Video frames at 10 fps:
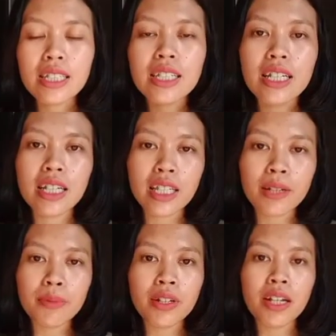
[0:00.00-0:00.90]
sedikit
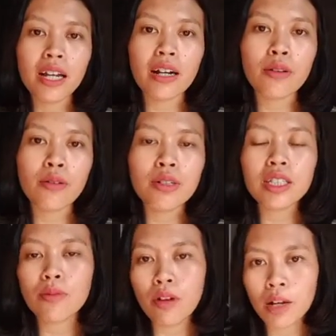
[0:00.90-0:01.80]
review dari aku,
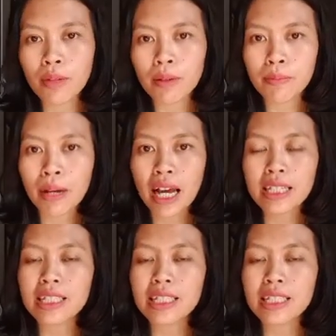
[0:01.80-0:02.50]
semoga bermanfaat.